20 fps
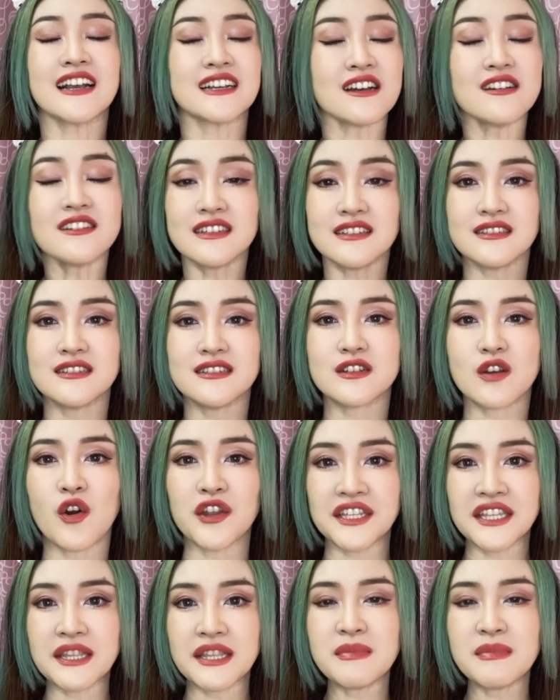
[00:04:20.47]
ก็คือค
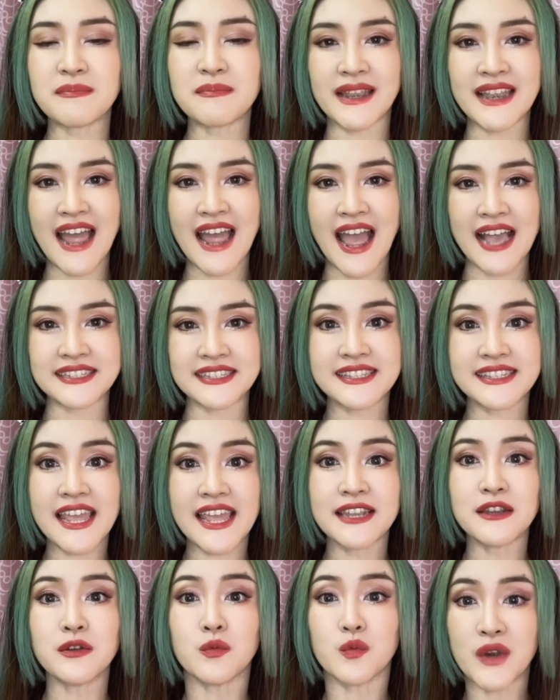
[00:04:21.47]
นที่มีปัญหา
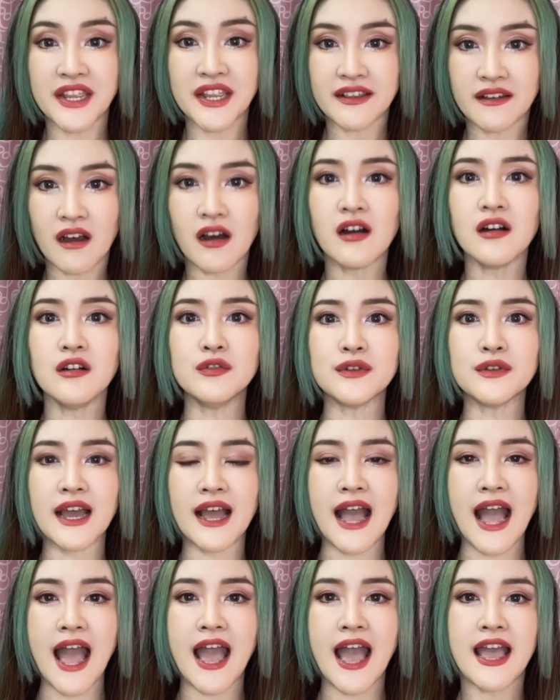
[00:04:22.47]
เส้น wrinkle
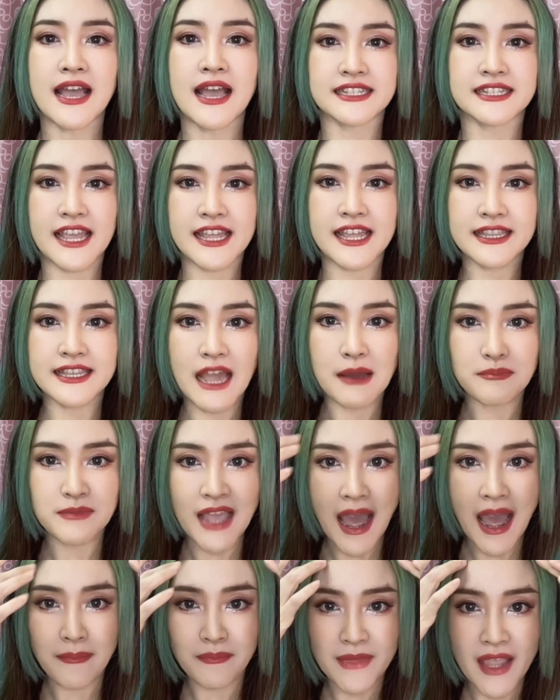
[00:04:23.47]
นะคะเส้น
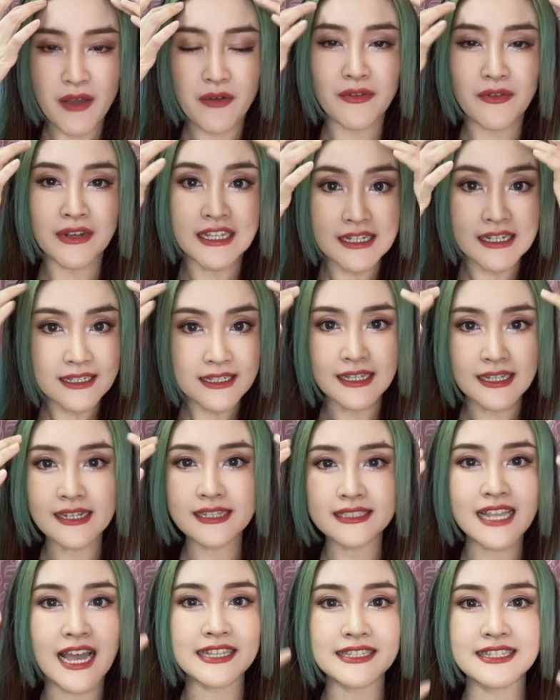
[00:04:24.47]
ยับเนี่ยลึ
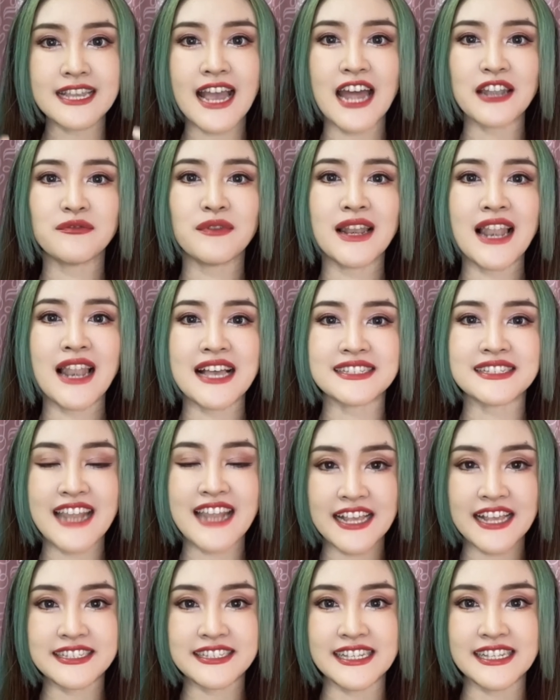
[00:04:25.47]
กๆชัดๆเวลาแส
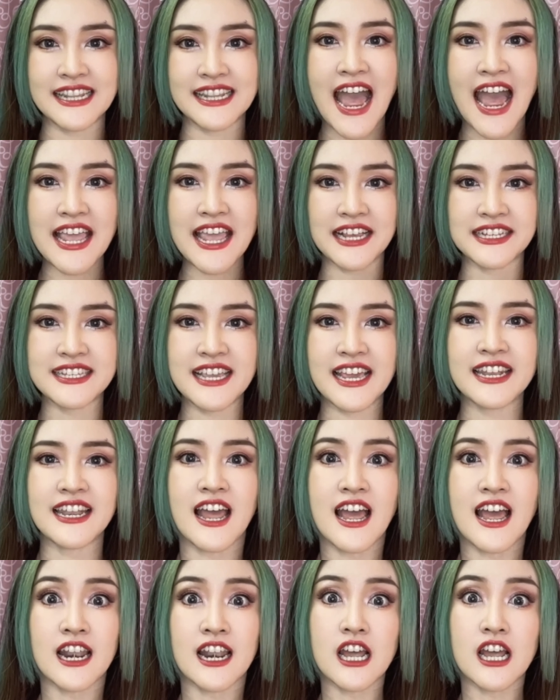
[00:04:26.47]
ดงสีหน้าอย่างเช่น
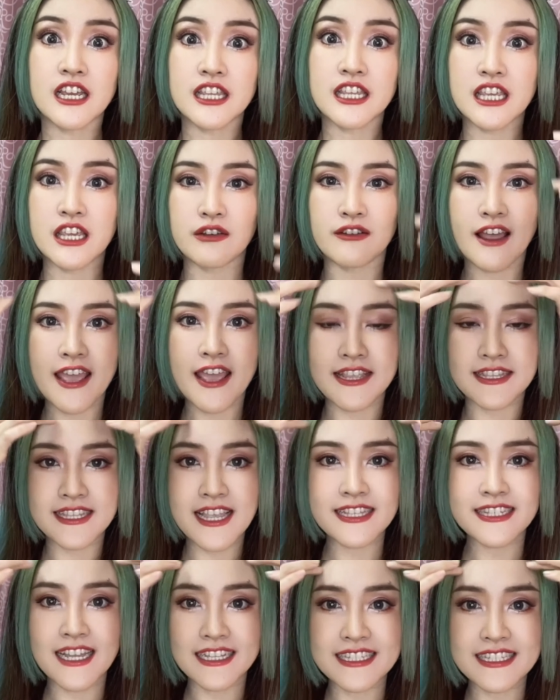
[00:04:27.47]
เลิกคิ้วแล้วเห็น
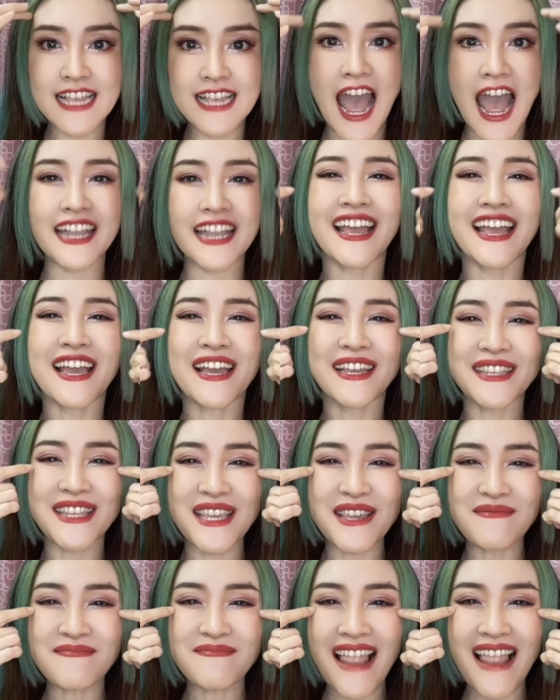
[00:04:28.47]
เส้นชัดๆ
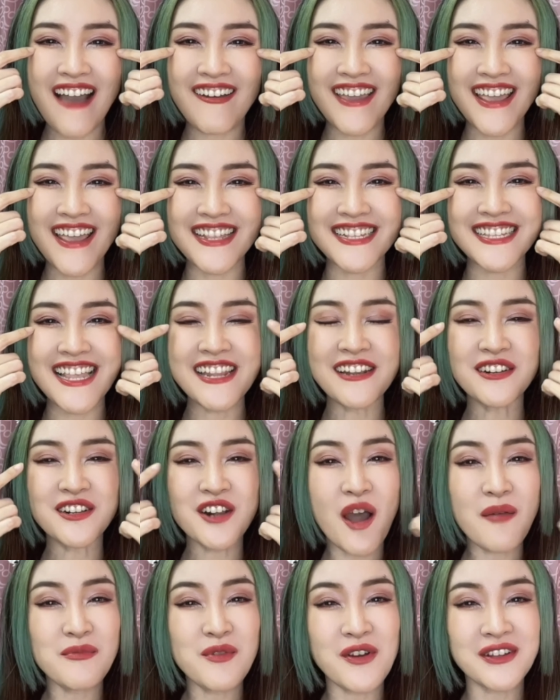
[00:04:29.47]
ยิ้มแล้วเห็นเส้นร
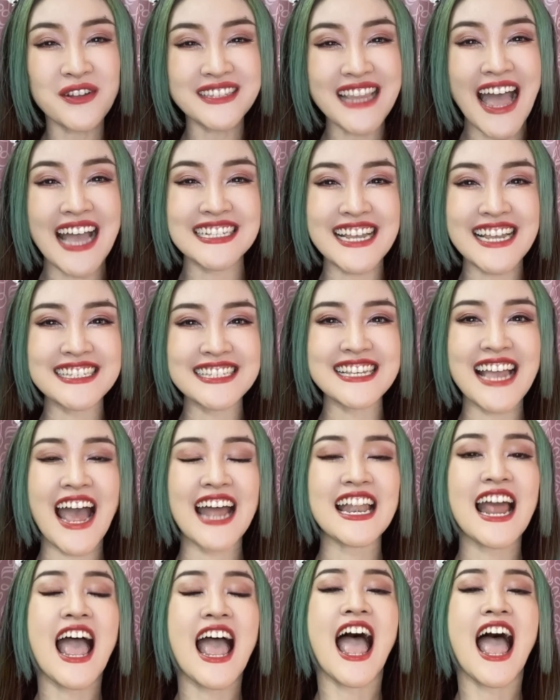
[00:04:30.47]
อบดวงตาชั
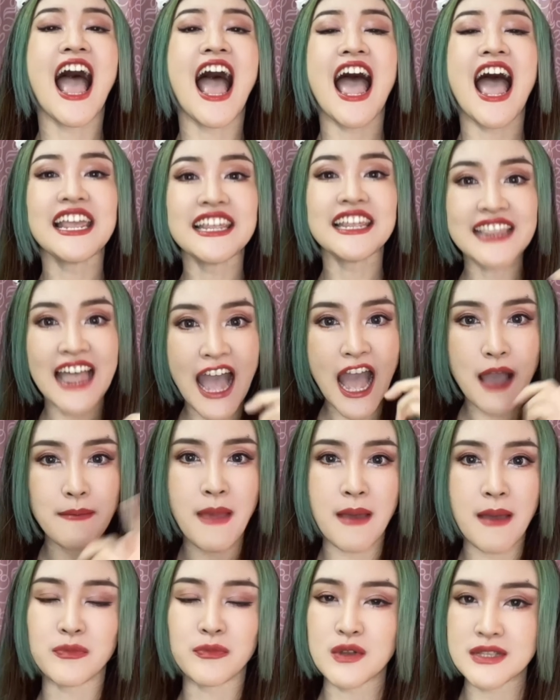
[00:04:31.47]
ดๆให้ทา
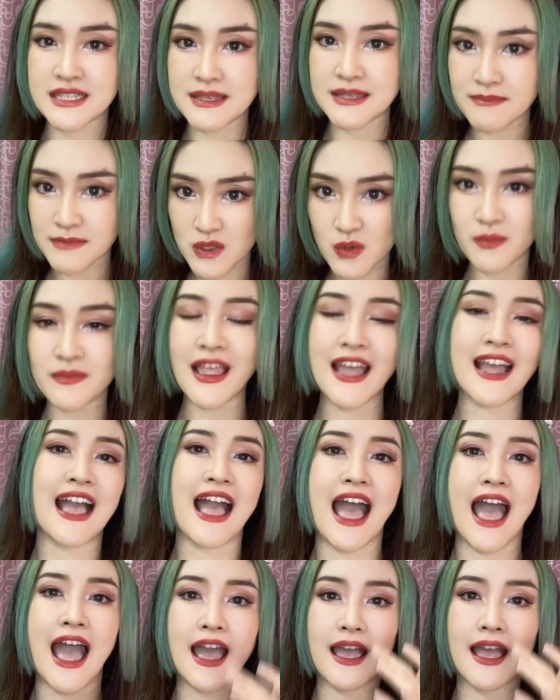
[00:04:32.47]
แบบตัวจิ้มจุ่มนะ
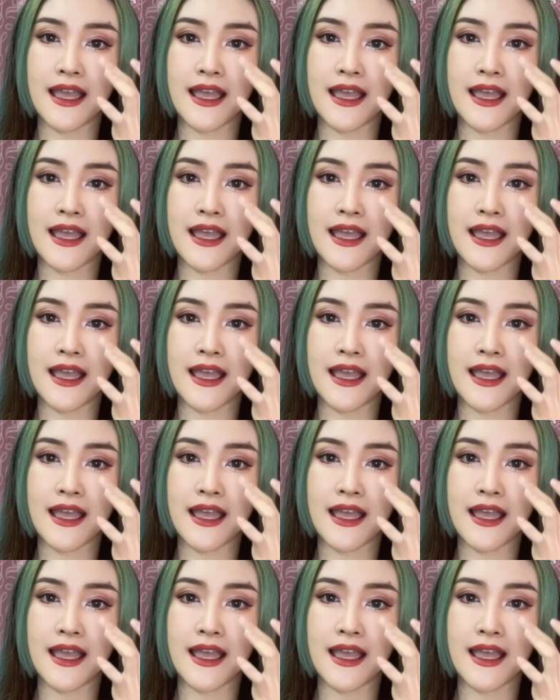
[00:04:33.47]
คะ